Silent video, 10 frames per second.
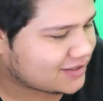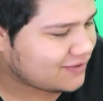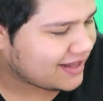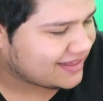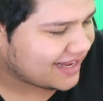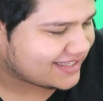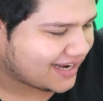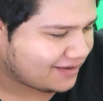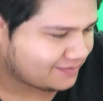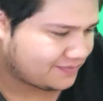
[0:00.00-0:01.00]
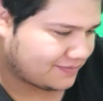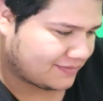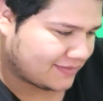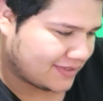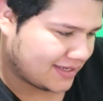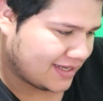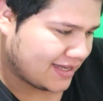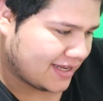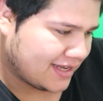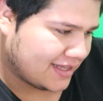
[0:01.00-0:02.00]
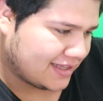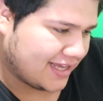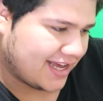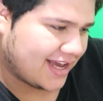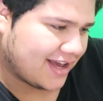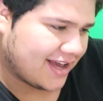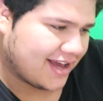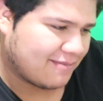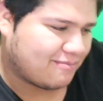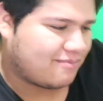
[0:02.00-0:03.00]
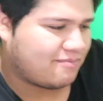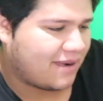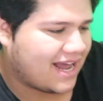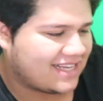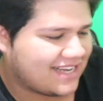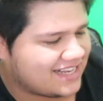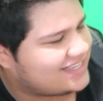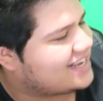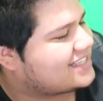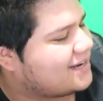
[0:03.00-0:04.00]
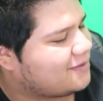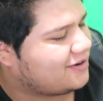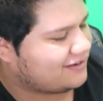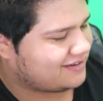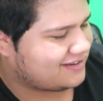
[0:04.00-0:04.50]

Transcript: Es una taza de eh, Plaza Sésamo.